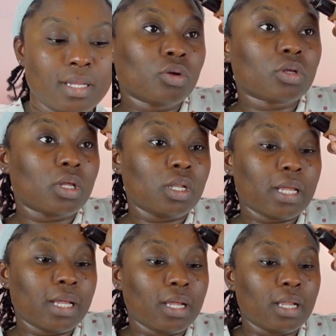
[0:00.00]
Donc
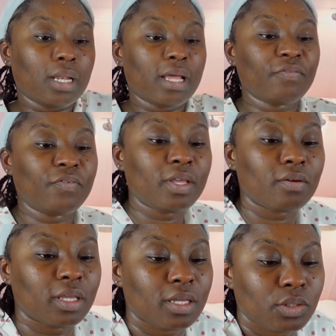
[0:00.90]
la, la fille
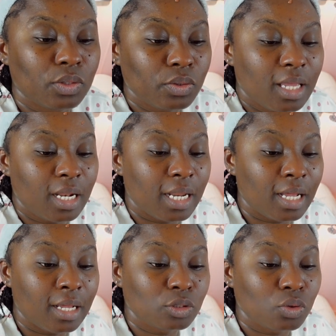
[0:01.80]
en question, elle
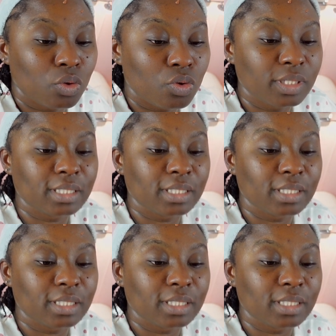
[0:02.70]
a son compte